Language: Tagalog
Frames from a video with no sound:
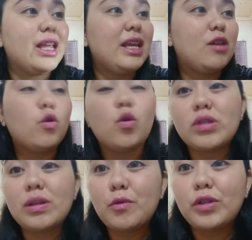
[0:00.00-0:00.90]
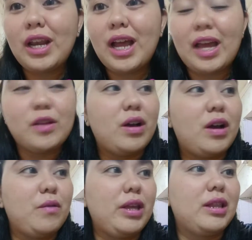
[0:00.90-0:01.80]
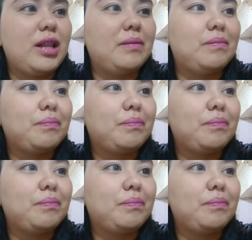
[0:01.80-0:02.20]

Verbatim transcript: I-close up ko na lang kayo. Wait lang.